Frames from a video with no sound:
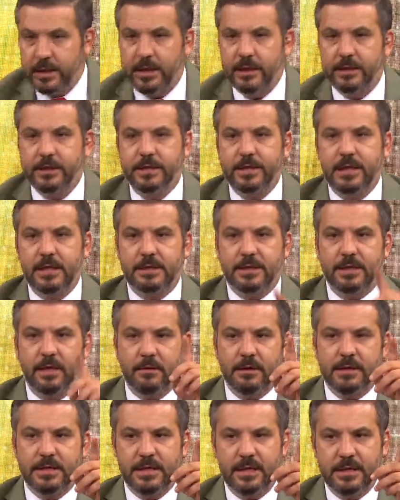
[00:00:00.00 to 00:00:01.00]
üzerine gideceğiz.
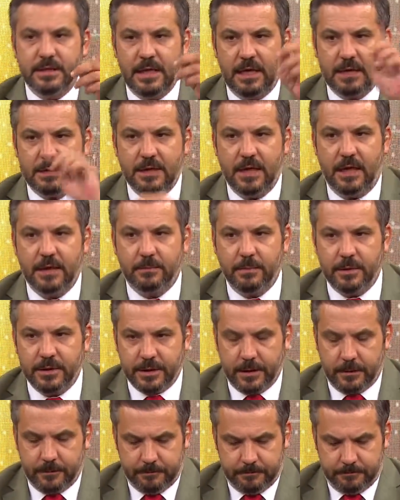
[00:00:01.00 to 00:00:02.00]
Sevgili seyirciler saat
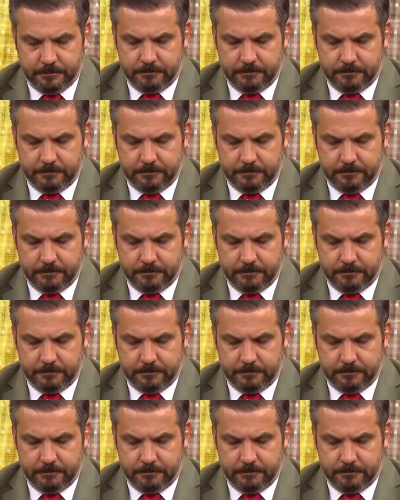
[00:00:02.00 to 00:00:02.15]
başı.